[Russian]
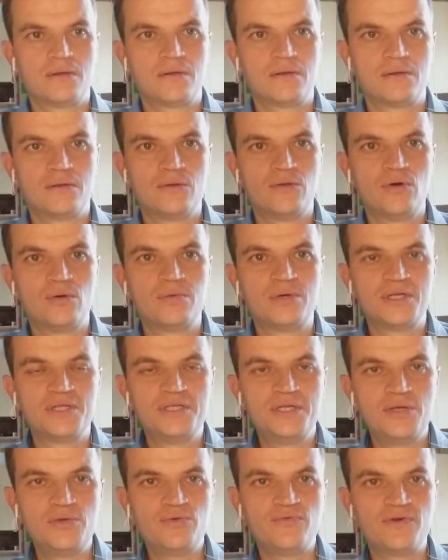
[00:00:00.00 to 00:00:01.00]
Добрый
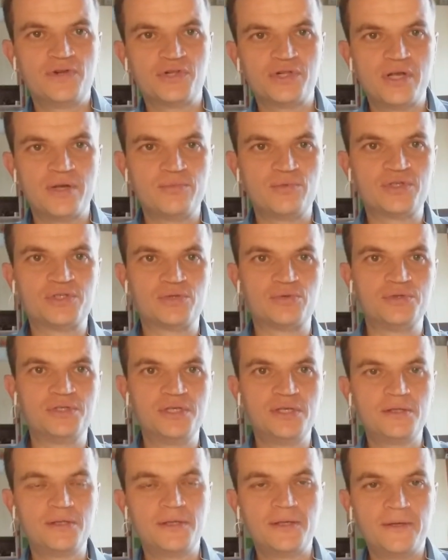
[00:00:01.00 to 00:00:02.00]
день, уважаемые
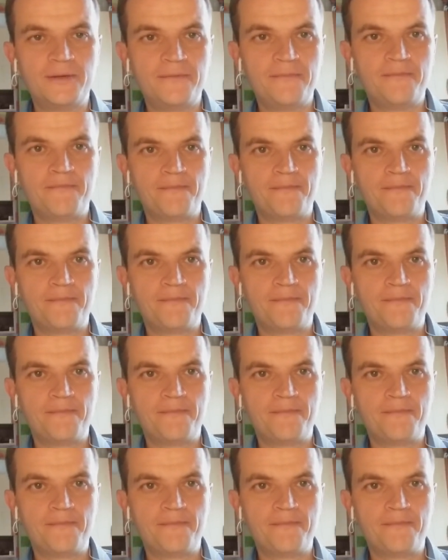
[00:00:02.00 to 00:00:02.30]
студенты.